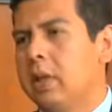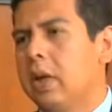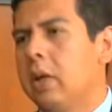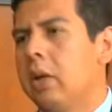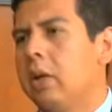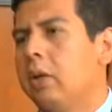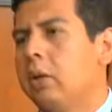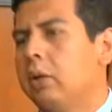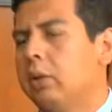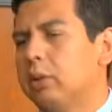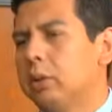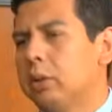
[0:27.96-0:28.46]

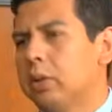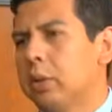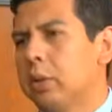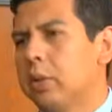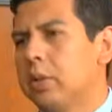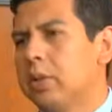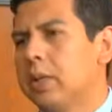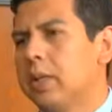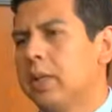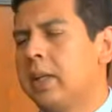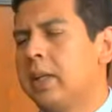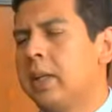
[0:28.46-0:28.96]
los dos
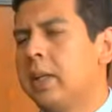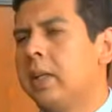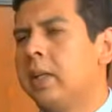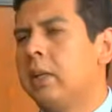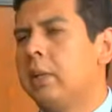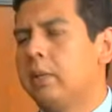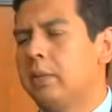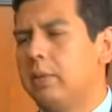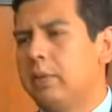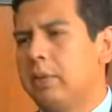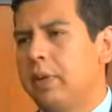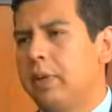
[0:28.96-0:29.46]
tienen el
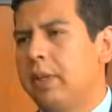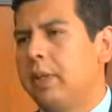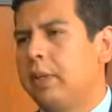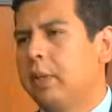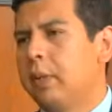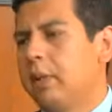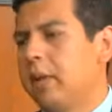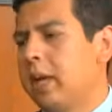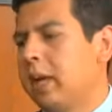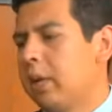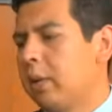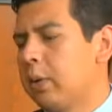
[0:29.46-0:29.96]
conflicto,
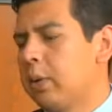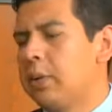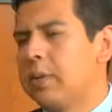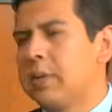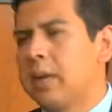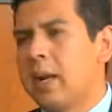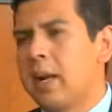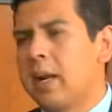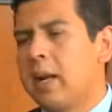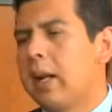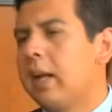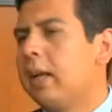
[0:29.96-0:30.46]
que al
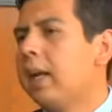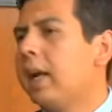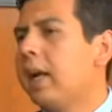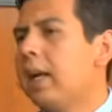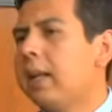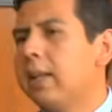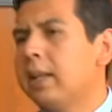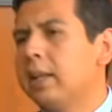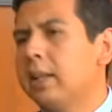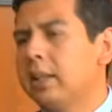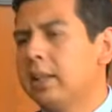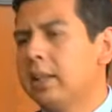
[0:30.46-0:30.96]
cruzar la
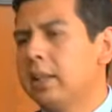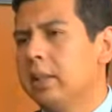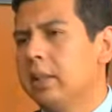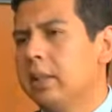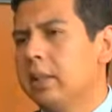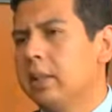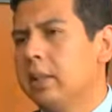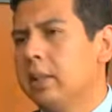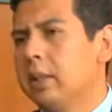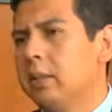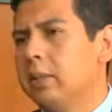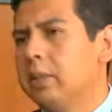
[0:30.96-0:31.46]
calle
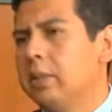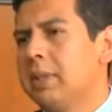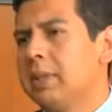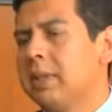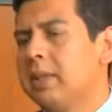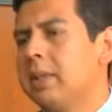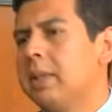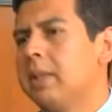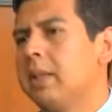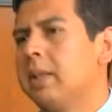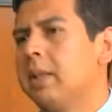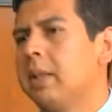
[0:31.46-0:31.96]
vas a
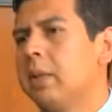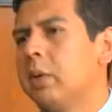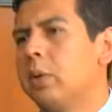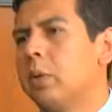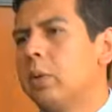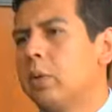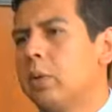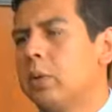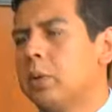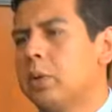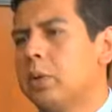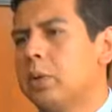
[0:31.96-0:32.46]
tener un
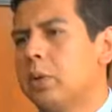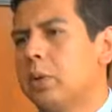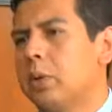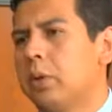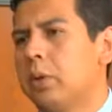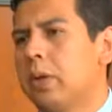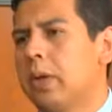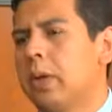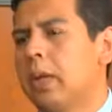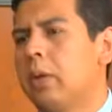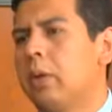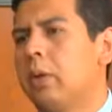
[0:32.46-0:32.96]
uso
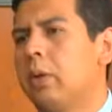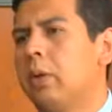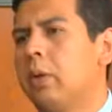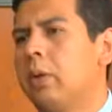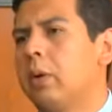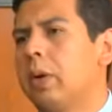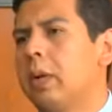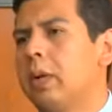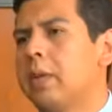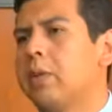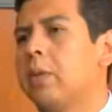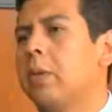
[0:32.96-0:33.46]
que no
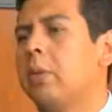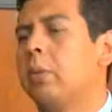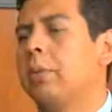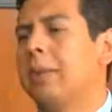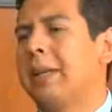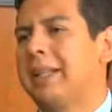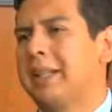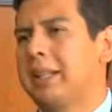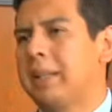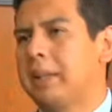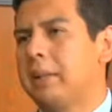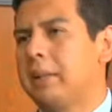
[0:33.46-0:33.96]
es
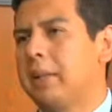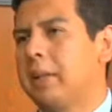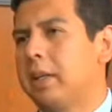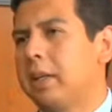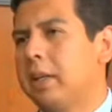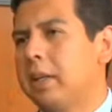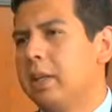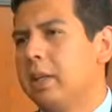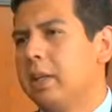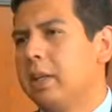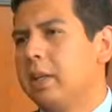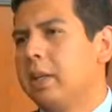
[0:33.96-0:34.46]
compatible.
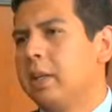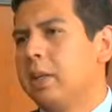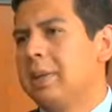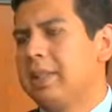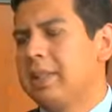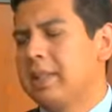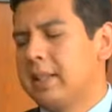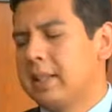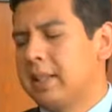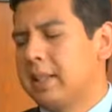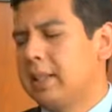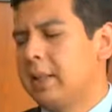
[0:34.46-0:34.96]
Vas
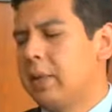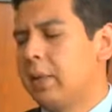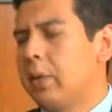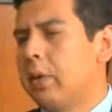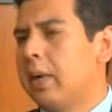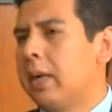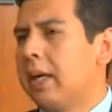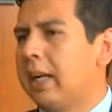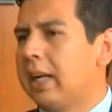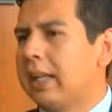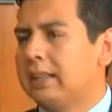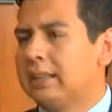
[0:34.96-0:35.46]
a tener
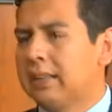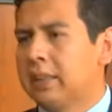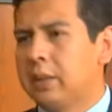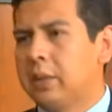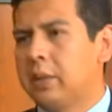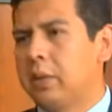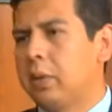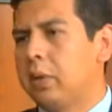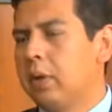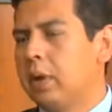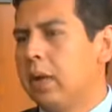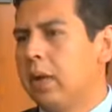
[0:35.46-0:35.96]
una casa de
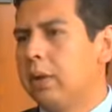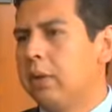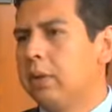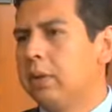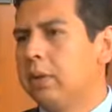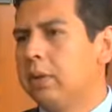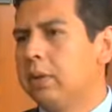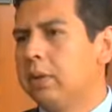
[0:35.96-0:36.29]
un lado